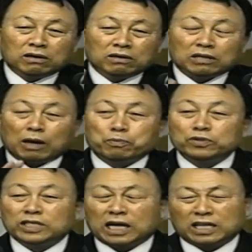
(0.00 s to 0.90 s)
受痛
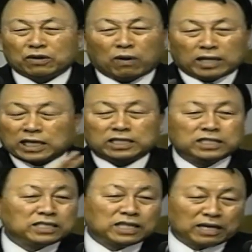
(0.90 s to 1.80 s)
苦，我们非
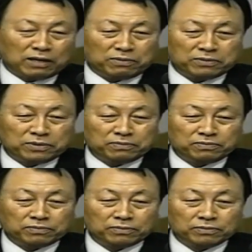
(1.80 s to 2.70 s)
要亲眼看到儿
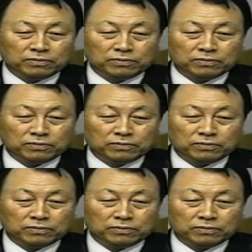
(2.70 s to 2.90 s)
女